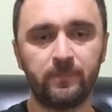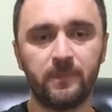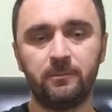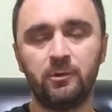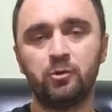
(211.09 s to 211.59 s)

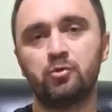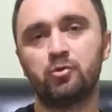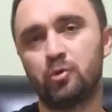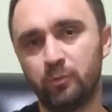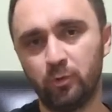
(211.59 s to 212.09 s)

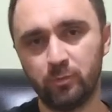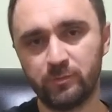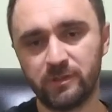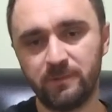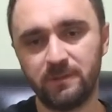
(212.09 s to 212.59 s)
biliyorsunuz
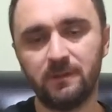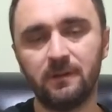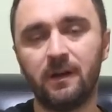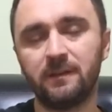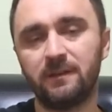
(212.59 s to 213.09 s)
topluluğumuzda bir
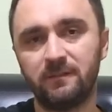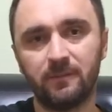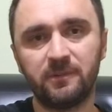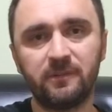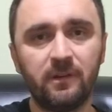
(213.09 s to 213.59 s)
anket
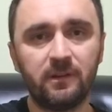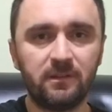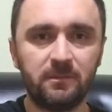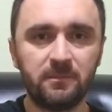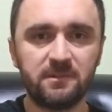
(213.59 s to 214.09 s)
yaptık ve
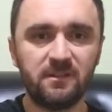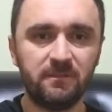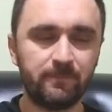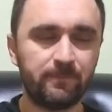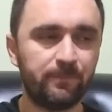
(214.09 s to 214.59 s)
anketimizde